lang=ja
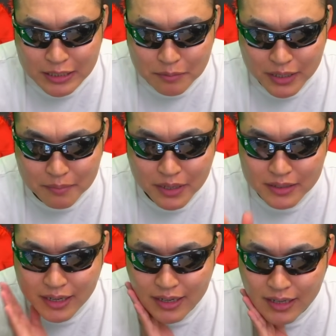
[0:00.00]
まあ、今
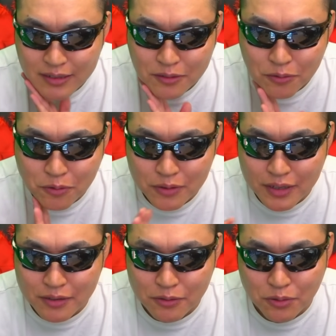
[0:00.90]
高いとこ
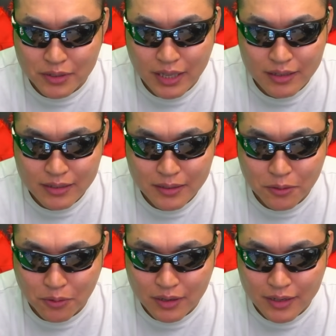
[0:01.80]
で言うと、天気
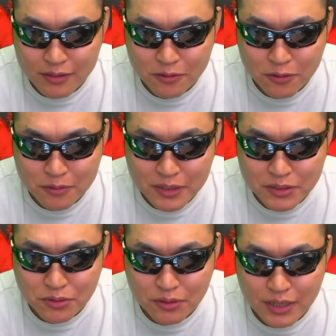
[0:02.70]
とか煉獄魔
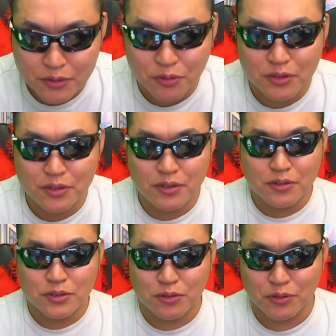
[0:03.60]
鳥が特
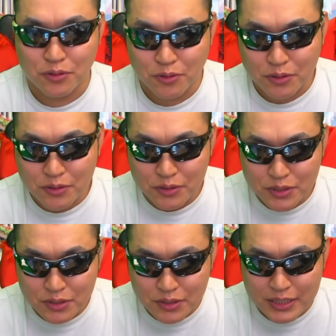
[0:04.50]
級職
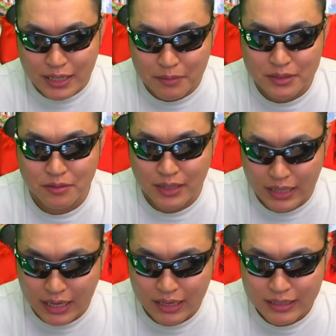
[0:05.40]
60になりますので
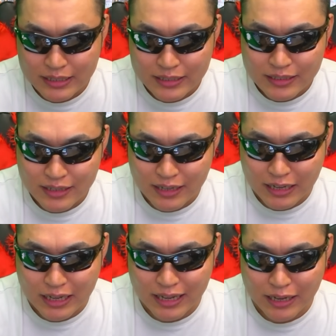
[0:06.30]
ね。
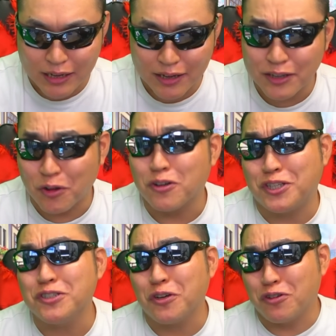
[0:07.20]
特
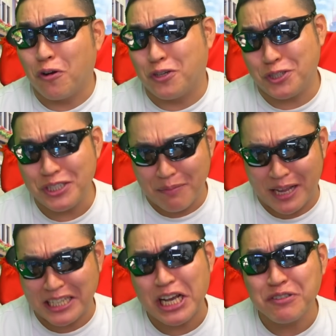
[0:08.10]
級職60で
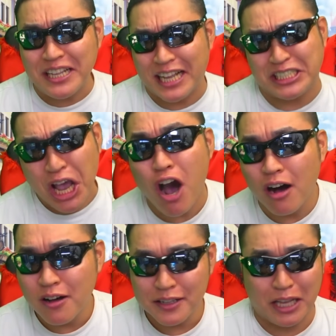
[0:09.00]
メラ弱点出せよ
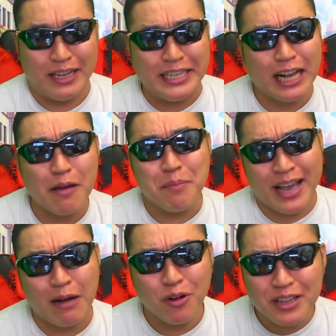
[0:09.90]
てか、いい加減
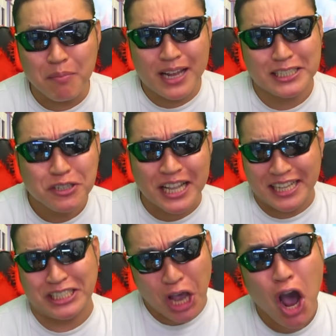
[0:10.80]
メガモンでメラ弱点
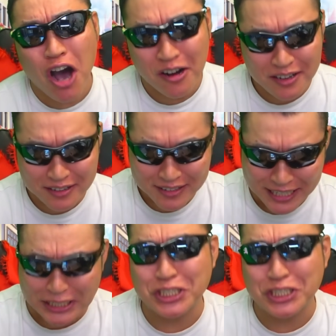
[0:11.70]
出せよ。い